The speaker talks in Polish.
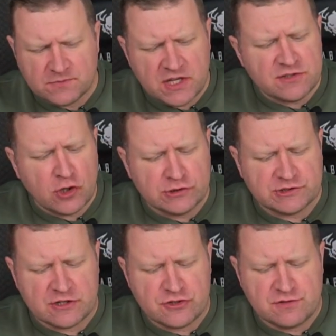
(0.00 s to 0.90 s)
Jest
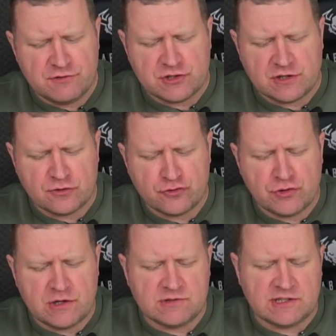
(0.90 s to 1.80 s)
ostre, rzeczywiście. Coś
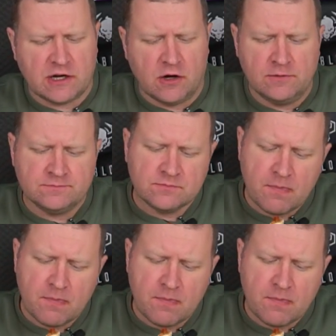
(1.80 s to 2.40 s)
czuję ostrego.